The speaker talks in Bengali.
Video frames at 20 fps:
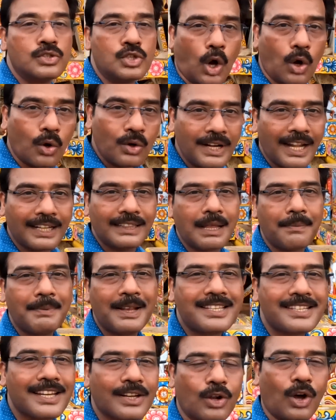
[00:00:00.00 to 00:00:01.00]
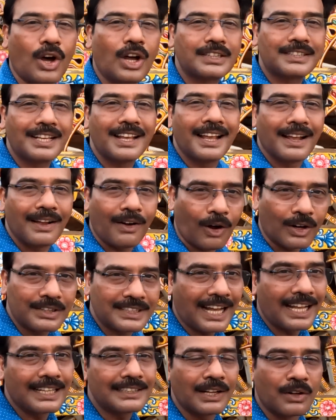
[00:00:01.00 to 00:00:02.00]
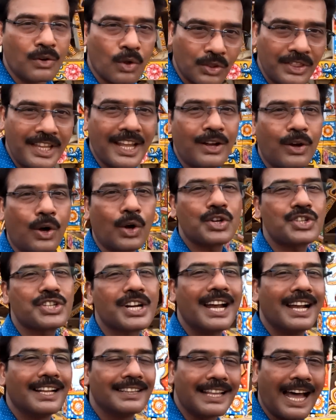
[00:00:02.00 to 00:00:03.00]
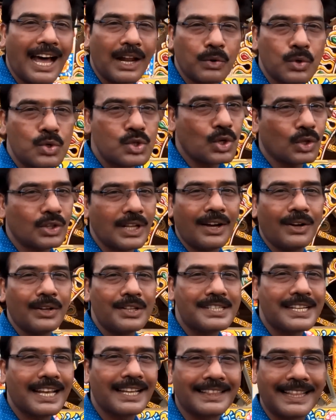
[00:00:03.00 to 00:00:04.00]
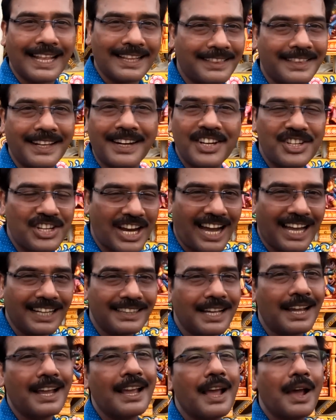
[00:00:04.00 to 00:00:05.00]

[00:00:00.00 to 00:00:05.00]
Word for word: জগন্নাথদেবের যে রথ অর্থাৎ নন্দী ঘোষ তার উচ্চতা হচ্ছে তেত্রিশ হাত